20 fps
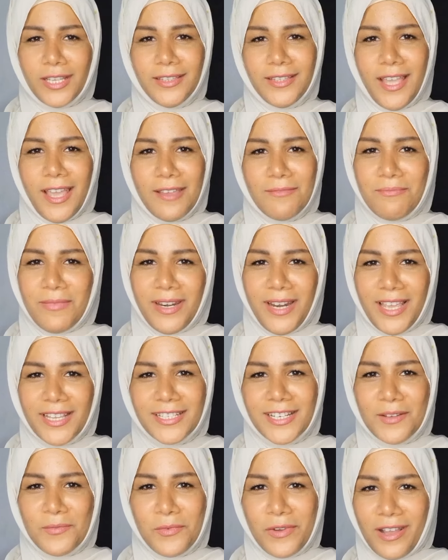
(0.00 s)
خدتها
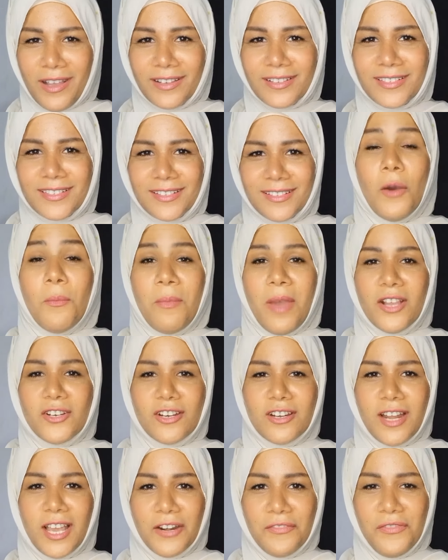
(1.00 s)
ببلاش لا مؤاخذه هم
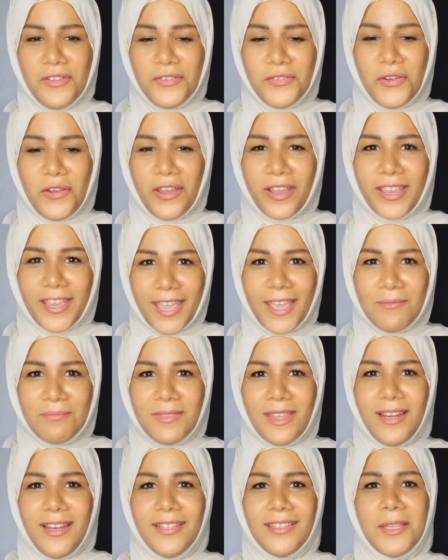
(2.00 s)
عشان عارفين نوع
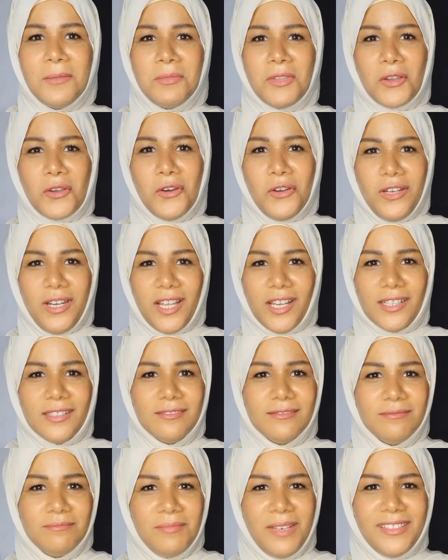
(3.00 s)
الكبده اللي انت بتاكلها
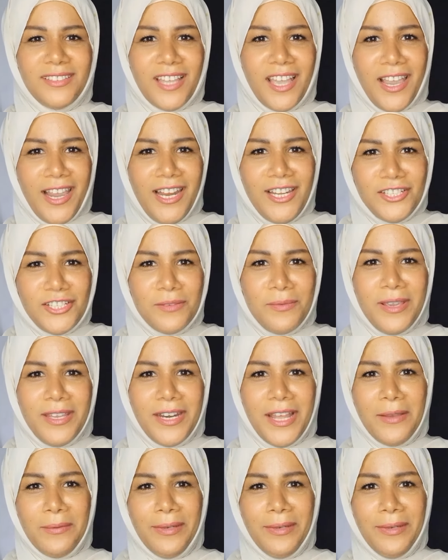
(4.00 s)
ما تقلش منها